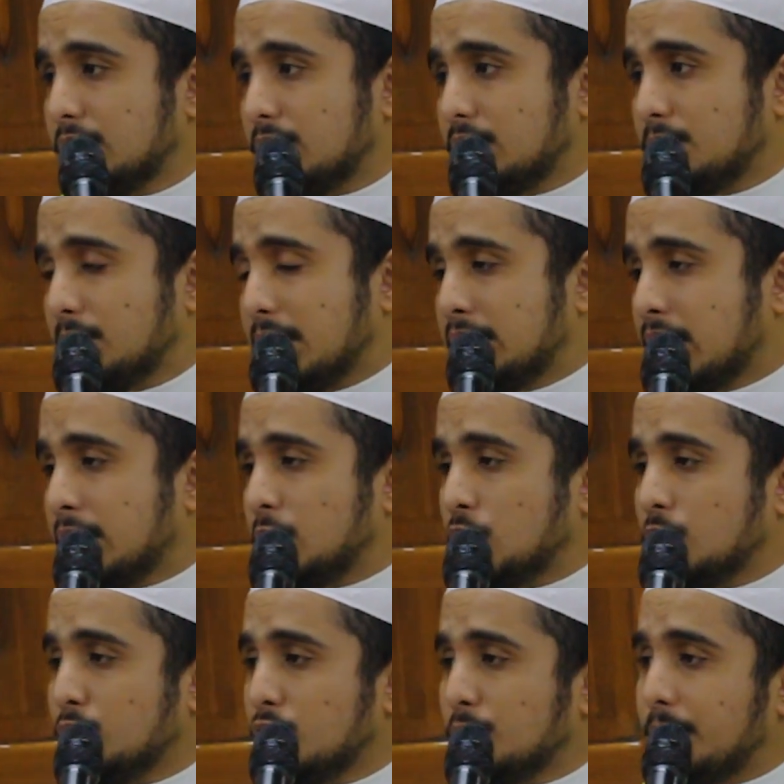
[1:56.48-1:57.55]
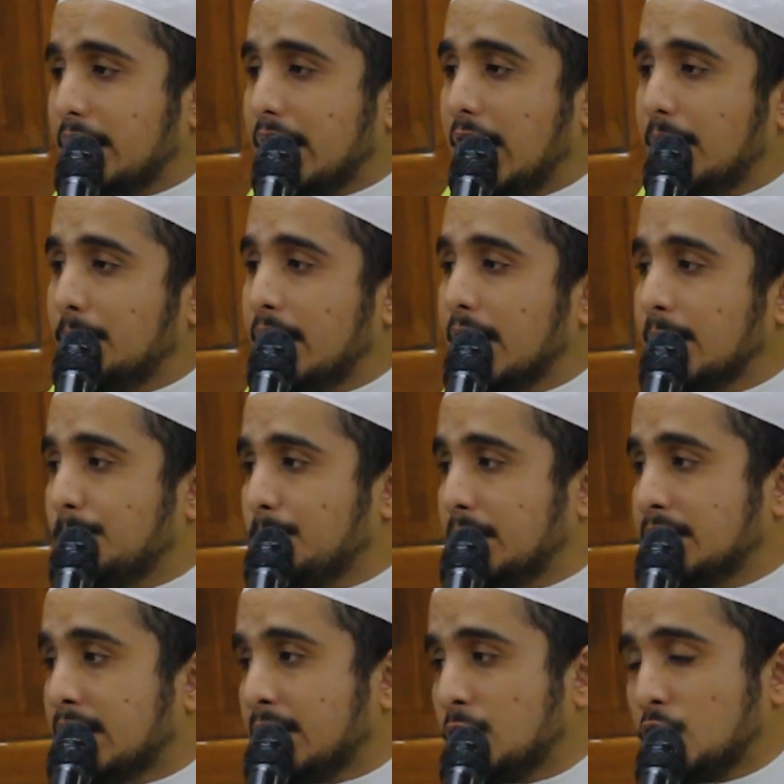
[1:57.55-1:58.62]
Banyak dikubur para habaib,
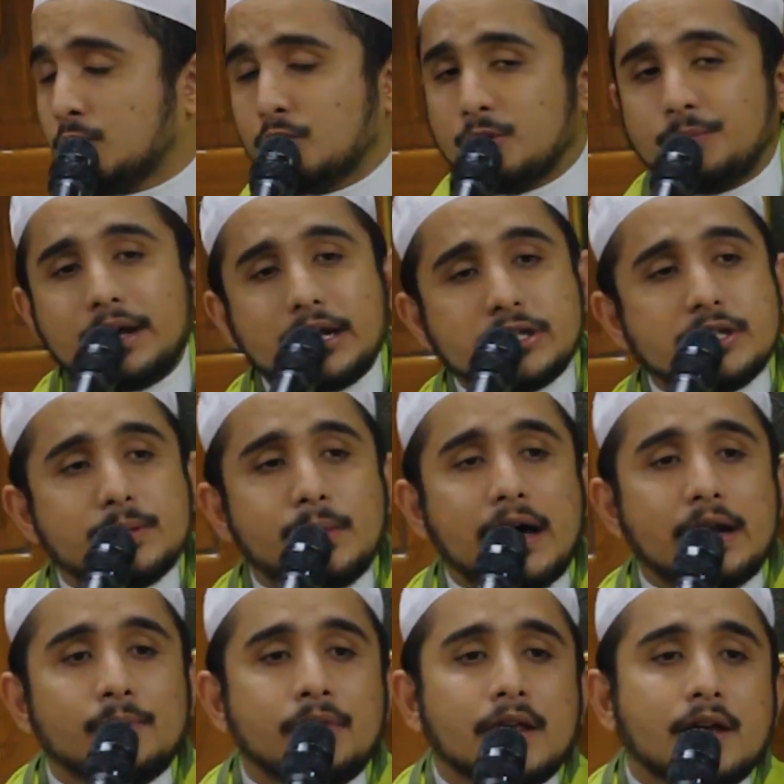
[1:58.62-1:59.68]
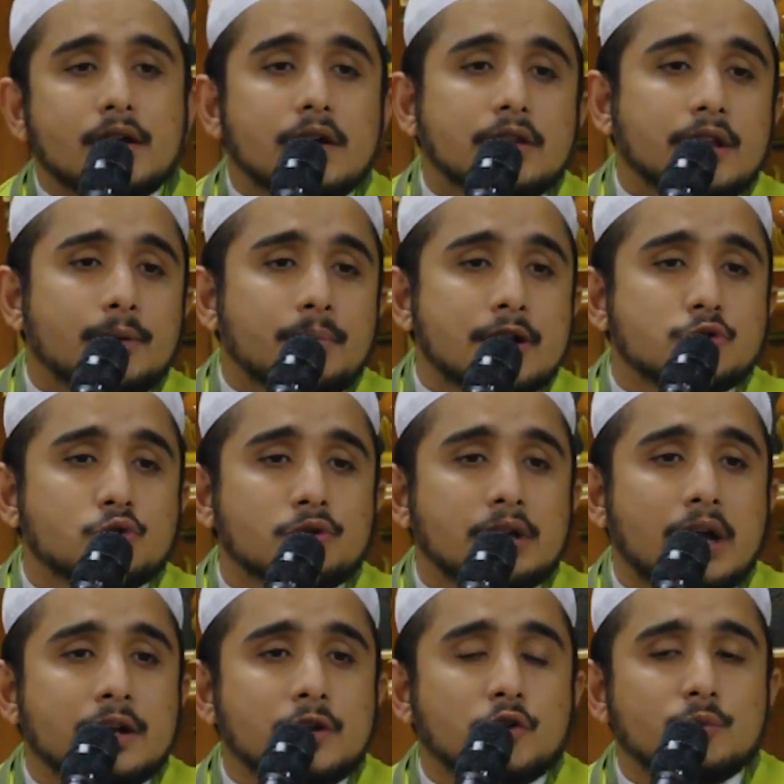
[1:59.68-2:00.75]
banyak dikubur para syiban. Termasuk yang
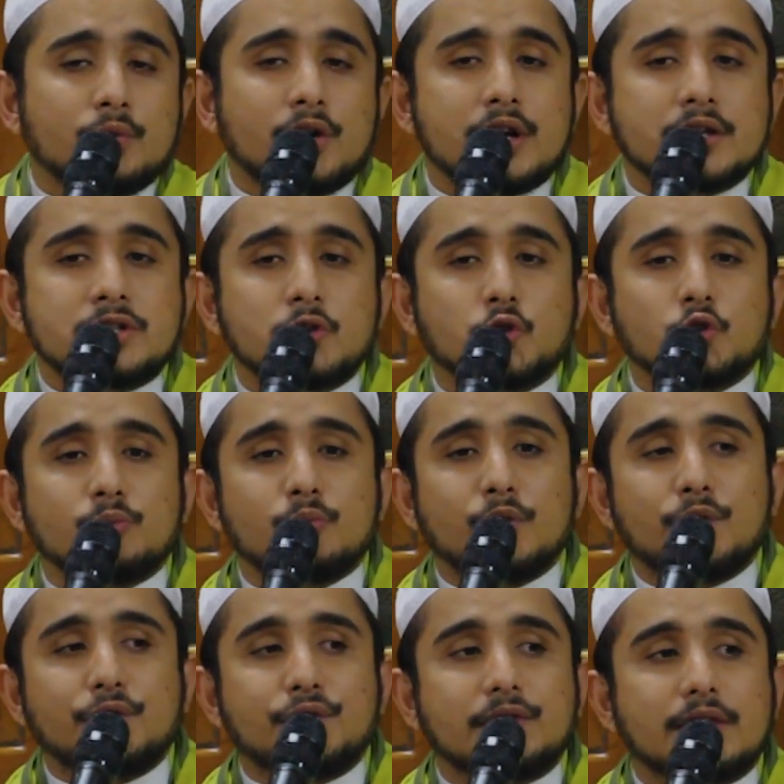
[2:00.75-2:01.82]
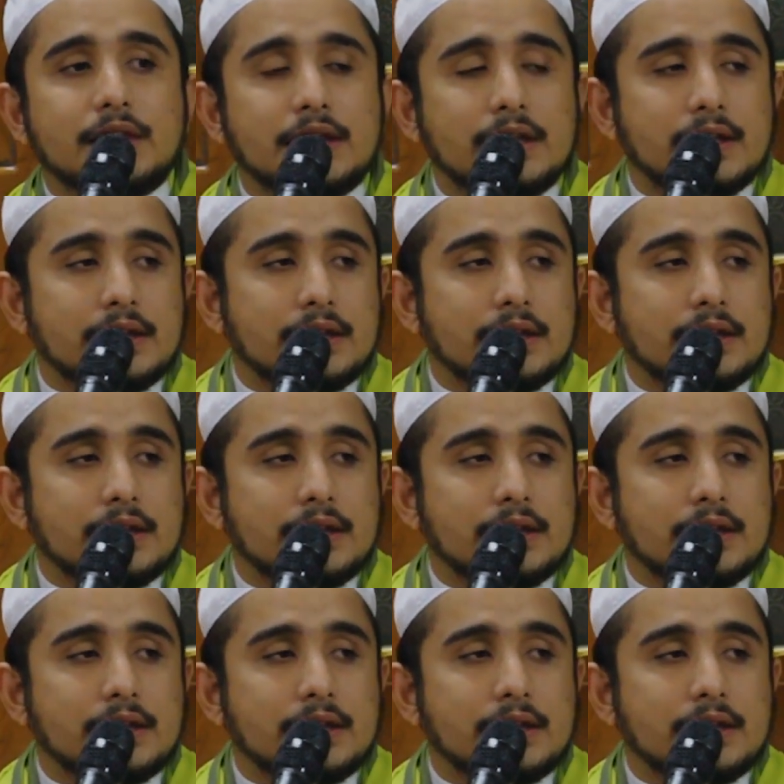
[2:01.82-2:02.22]
dikubur di situ Mufti